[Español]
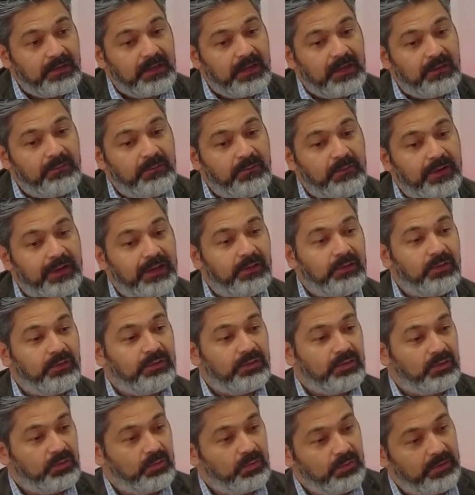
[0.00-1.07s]
que fue
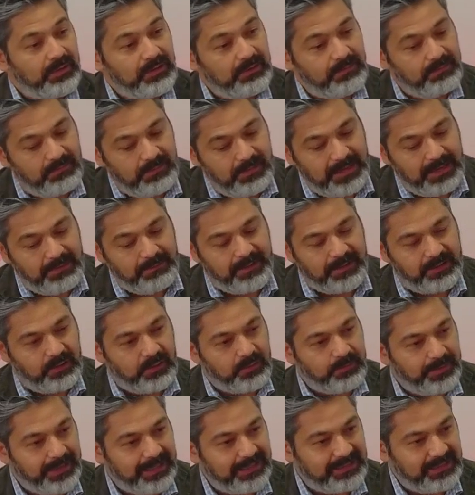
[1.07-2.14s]
donde tuve la
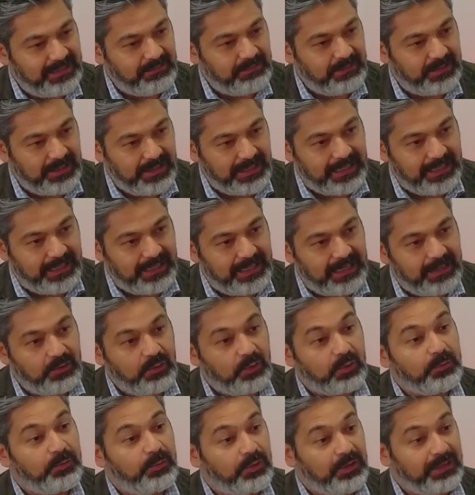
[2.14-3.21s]
mayor parte de mi carrera
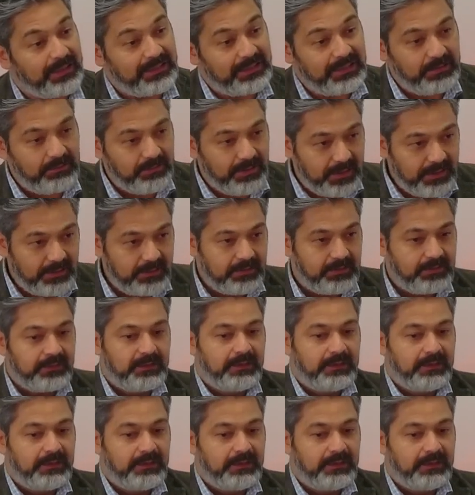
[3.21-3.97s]
corporativa.